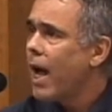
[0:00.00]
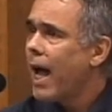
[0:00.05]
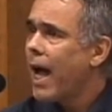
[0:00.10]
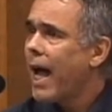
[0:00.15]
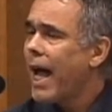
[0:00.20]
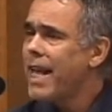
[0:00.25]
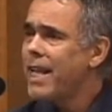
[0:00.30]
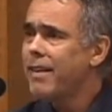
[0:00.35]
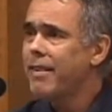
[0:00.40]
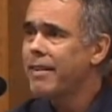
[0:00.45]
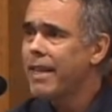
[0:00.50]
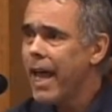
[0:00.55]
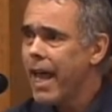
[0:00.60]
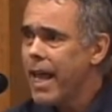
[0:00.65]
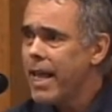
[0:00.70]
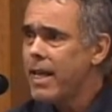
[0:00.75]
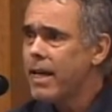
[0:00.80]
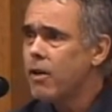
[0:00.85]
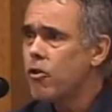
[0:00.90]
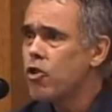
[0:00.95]
à
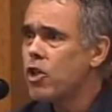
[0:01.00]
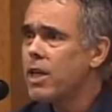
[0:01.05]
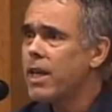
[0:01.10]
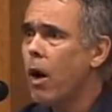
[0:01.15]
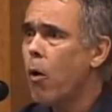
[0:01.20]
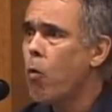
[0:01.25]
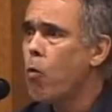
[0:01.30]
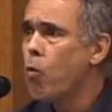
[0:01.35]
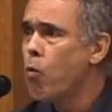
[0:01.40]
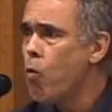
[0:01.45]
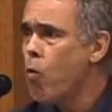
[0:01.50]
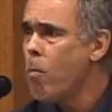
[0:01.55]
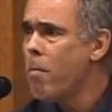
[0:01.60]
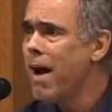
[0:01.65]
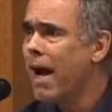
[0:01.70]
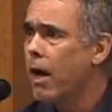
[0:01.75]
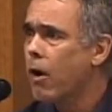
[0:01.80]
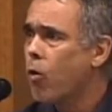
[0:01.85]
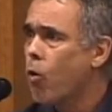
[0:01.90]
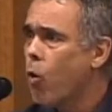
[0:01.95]
ideia de que
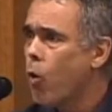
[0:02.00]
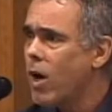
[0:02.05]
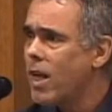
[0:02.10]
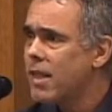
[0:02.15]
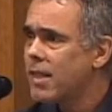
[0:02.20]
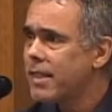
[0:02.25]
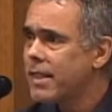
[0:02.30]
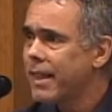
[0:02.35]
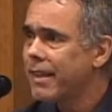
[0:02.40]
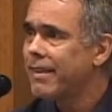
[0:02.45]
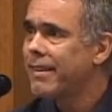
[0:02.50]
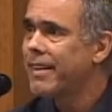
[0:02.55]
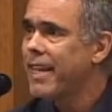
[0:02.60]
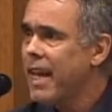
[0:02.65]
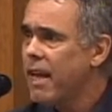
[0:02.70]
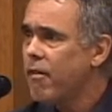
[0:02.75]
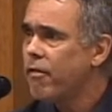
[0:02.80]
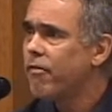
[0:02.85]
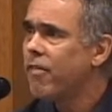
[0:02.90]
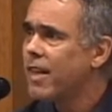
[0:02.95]
alguma coisa
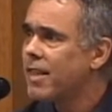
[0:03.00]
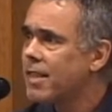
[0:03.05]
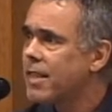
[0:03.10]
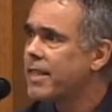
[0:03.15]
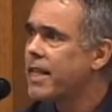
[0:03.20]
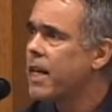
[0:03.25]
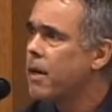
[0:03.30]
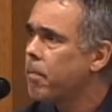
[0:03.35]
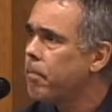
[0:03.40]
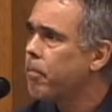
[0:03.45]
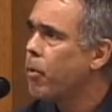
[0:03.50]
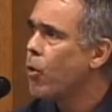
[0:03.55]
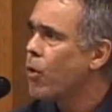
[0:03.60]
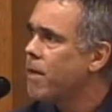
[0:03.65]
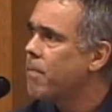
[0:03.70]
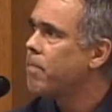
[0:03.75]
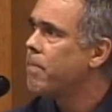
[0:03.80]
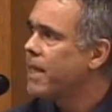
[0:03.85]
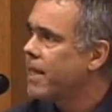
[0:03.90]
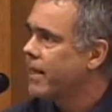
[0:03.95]
deva ser
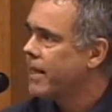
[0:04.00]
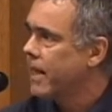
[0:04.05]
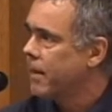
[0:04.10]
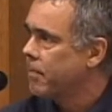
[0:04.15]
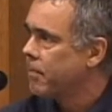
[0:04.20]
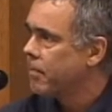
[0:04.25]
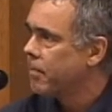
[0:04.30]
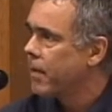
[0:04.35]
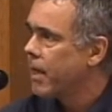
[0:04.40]
proibida?